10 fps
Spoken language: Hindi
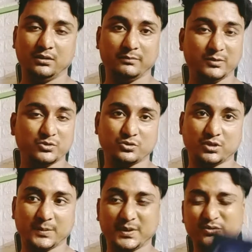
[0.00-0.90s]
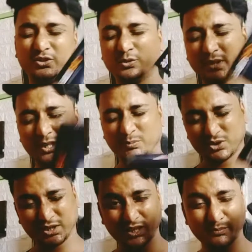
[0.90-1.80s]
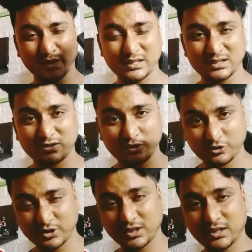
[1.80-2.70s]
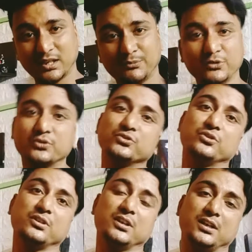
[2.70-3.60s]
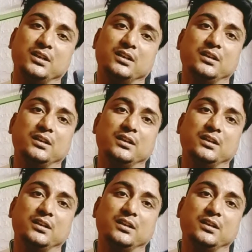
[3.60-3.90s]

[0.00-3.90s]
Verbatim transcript: मैं भी चौंक गया मैंने उनसे दोबारा पूछा कि बारह हज़ार नौ सौ ही लिखा है आपने कुछ और लिखा